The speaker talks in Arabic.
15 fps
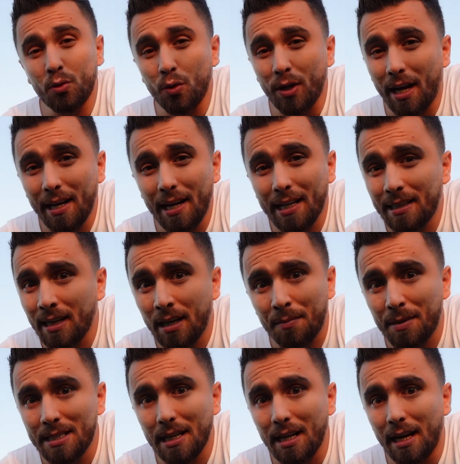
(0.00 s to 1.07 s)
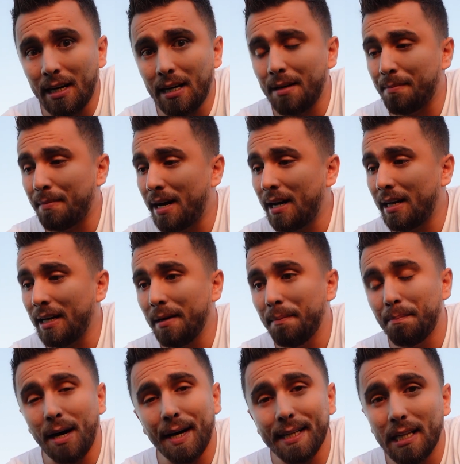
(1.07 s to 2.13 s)
تكون حياتنا لمصلحه ما
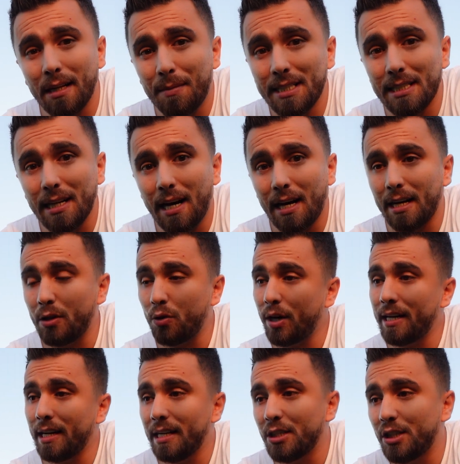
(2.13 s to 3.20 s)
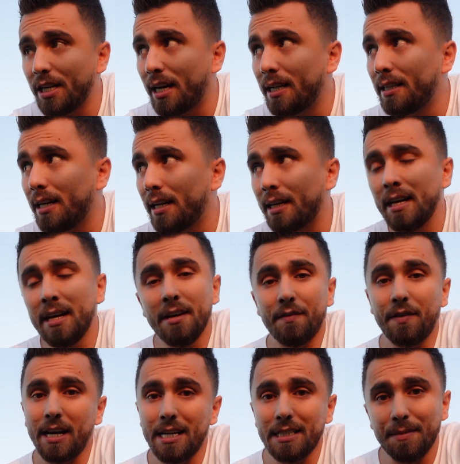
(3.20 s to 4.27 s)
نحب بعض لمصلحه انه انا لي شيء عندك
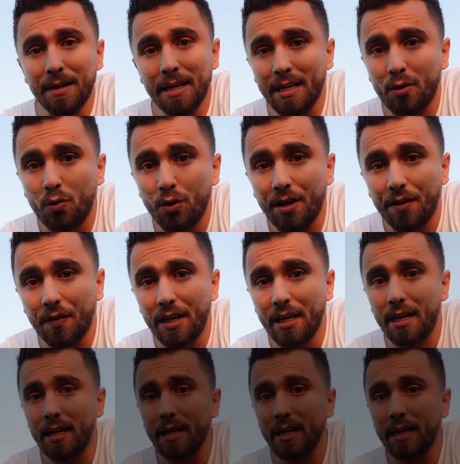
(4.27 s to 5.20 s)
فلازم انا اكون رفيقك